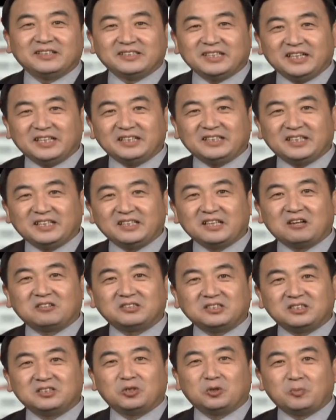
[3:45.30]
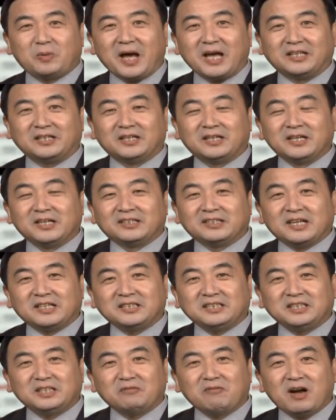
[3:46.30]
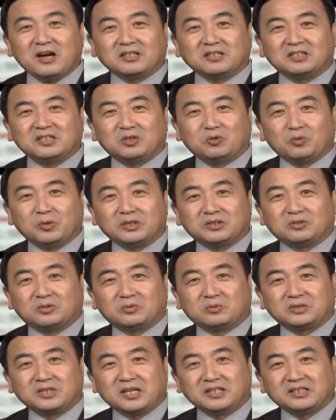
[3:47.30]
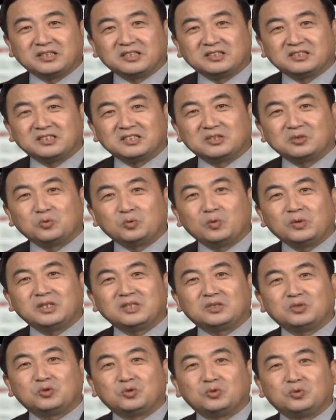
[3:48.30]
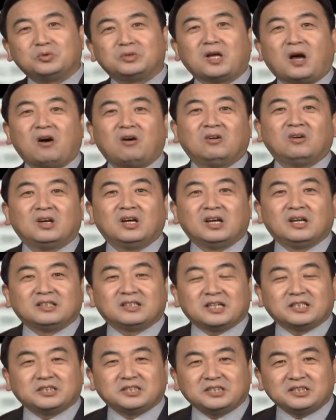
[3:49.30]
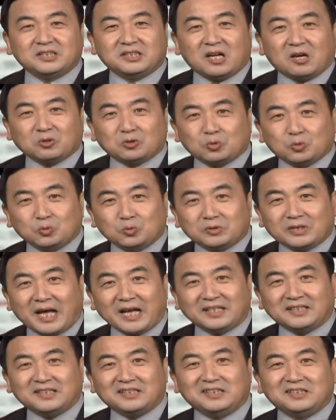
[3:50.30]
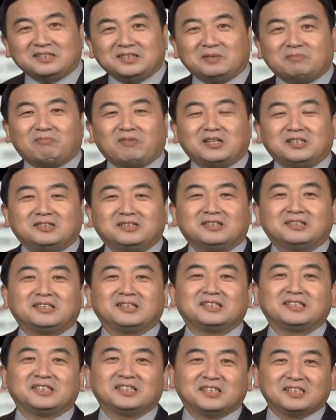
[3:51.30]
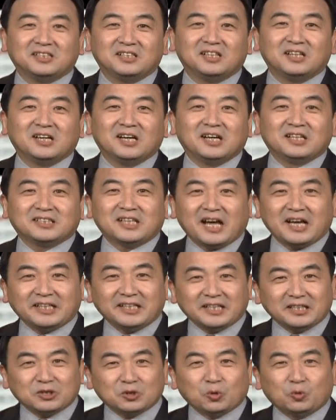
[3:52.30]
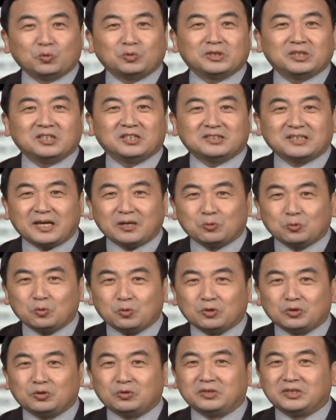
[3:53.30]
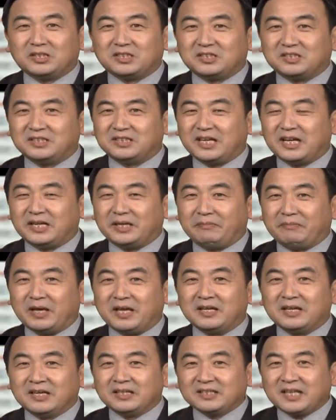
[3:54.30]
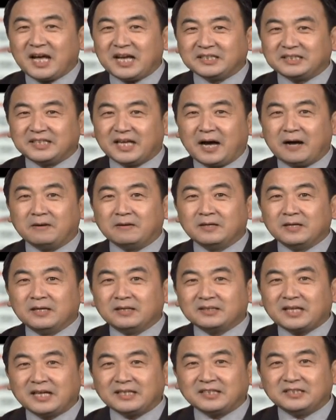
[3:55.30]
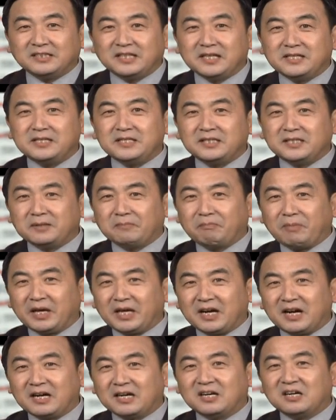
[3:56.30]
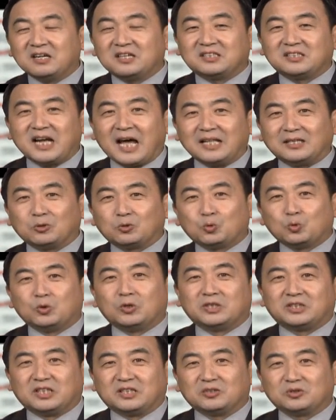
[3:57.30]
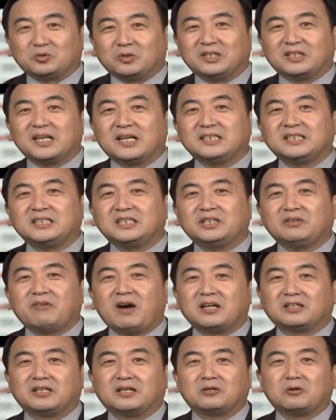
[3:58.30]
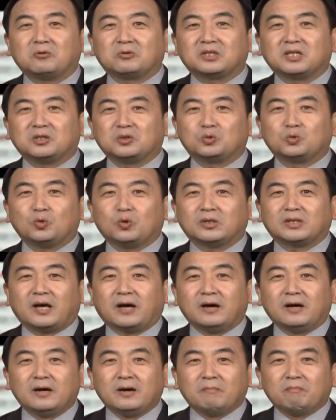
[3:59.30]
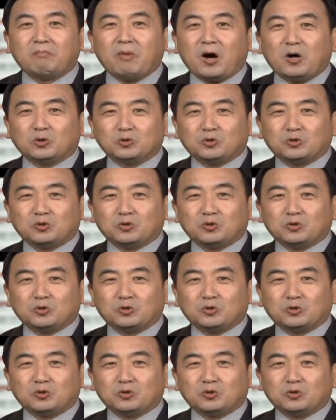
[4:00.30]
这里提到自由派呢，他希望社会走上一个正规的渠道，他知道独裁体制本身的邪恶，他也懂得在过去的时间里面，他想他的人性被扼杀的过程，所以他希望能够更多的保